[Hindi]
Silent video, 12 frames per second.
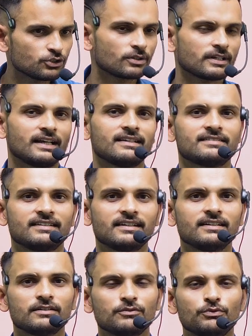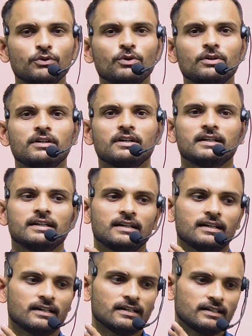क्लास है ना वो
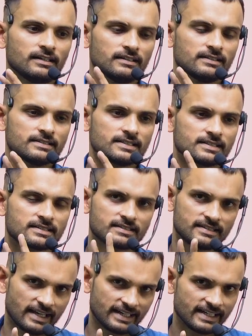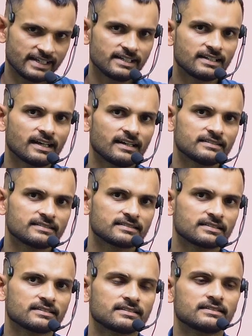सेकंड क्लास
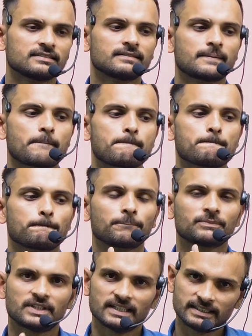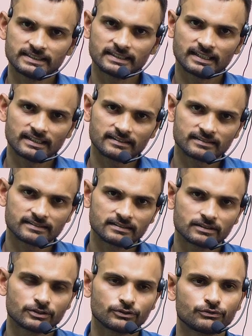थर्ड क्लास
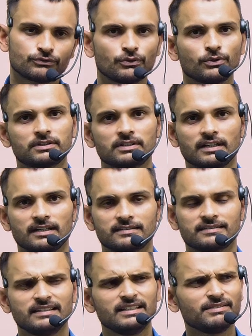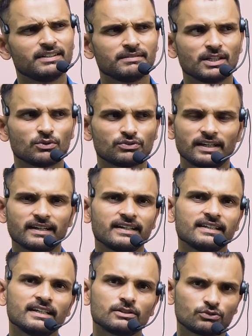फोर्थ क्लास इवन देखो सेकंड
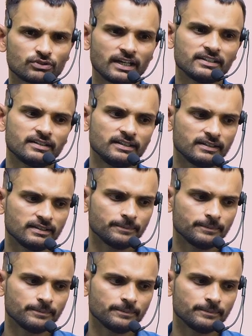के लिए तो शायद नहीं है